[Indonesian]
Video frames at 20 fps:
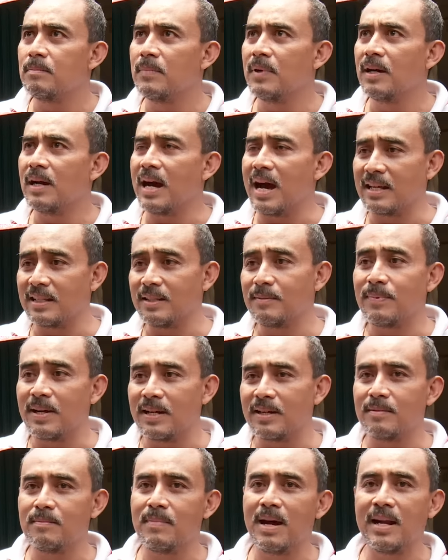
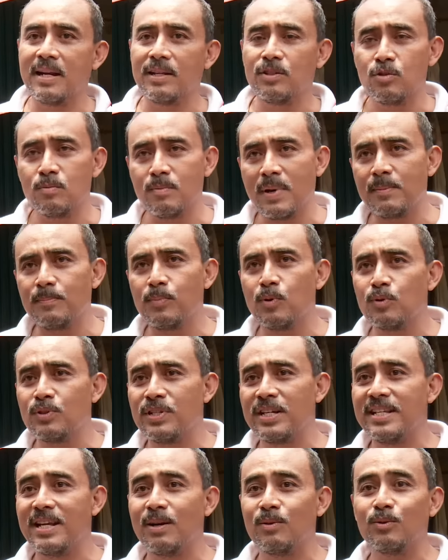mengaktifkan kembali. Cuman
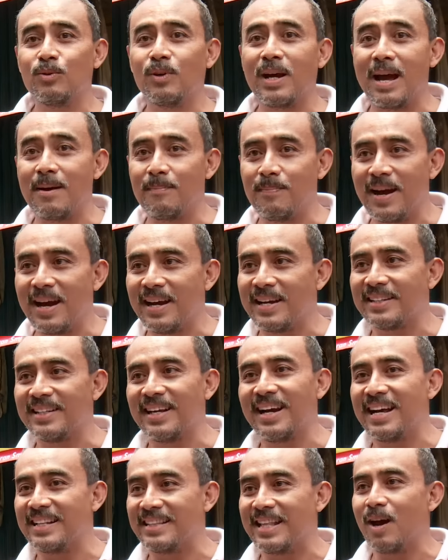fungsinya untuk apa
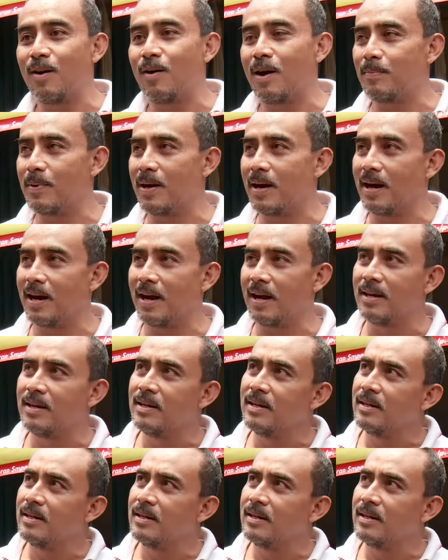kita nggak tahu apa